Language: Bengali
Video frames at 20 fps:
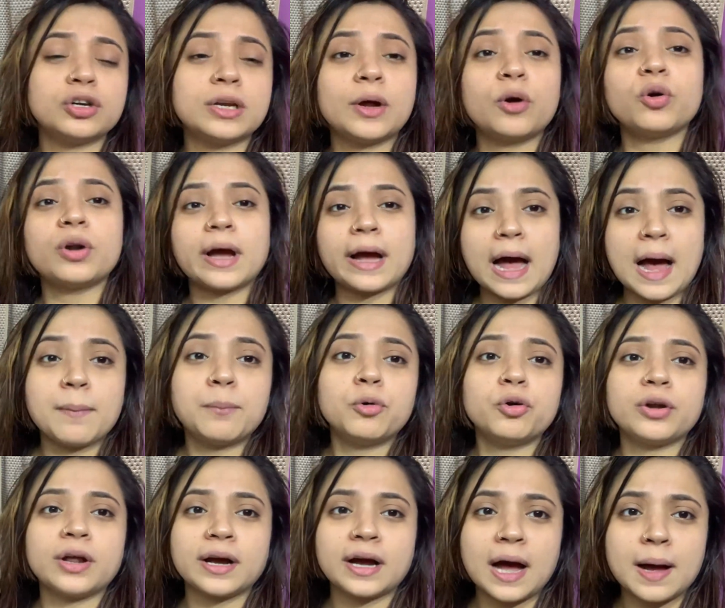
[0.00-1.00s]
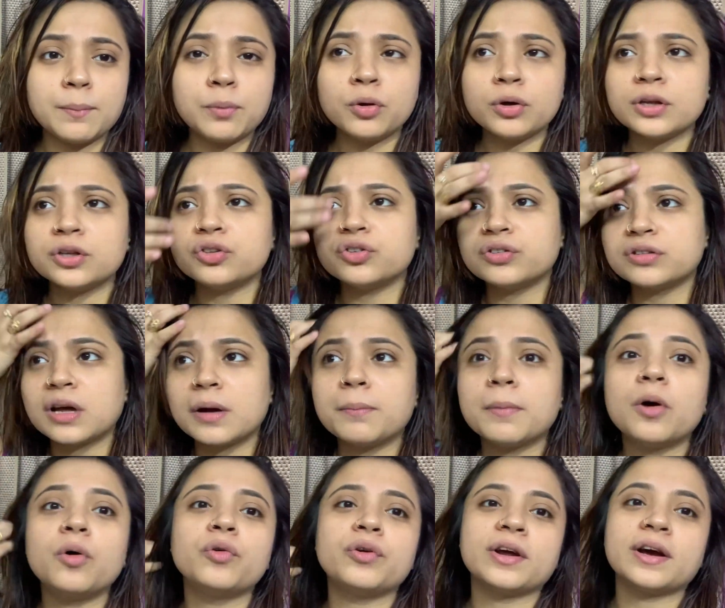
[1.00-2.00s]
যে ওটা খাবো ওটা খাবো কিন্তু
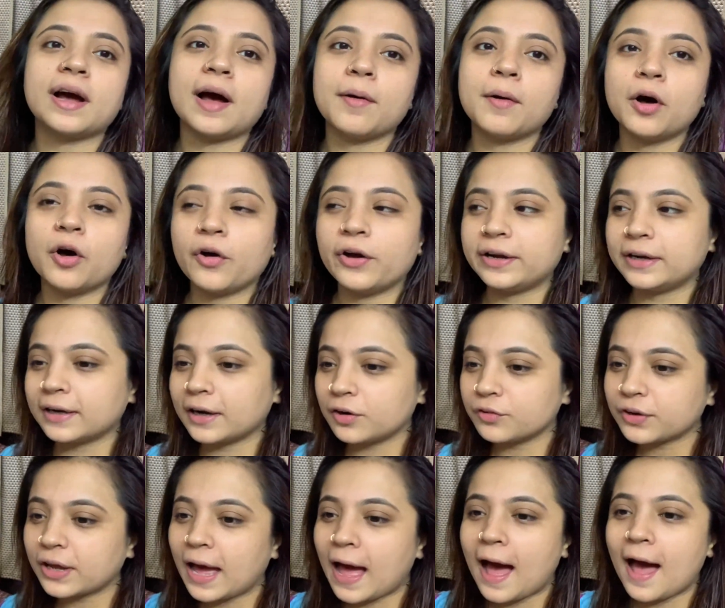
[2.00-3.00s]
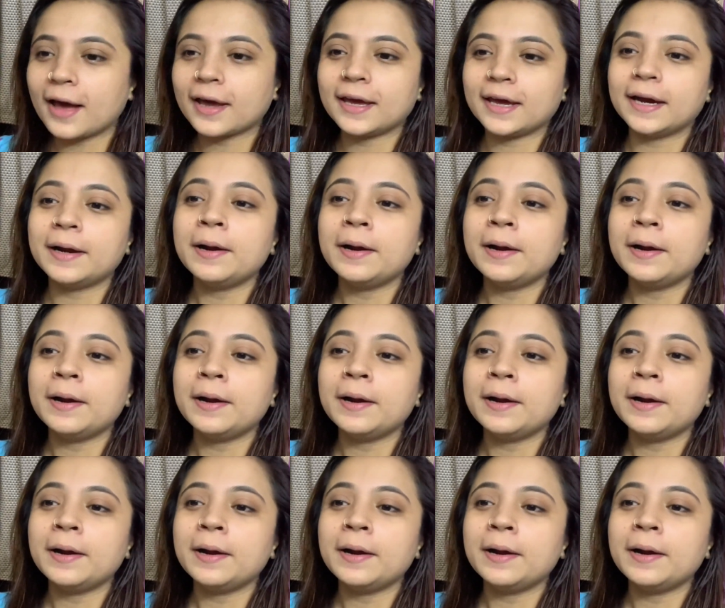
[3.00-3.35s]
সামা ওটা খাওয়া হয়নি কারণ কি আগে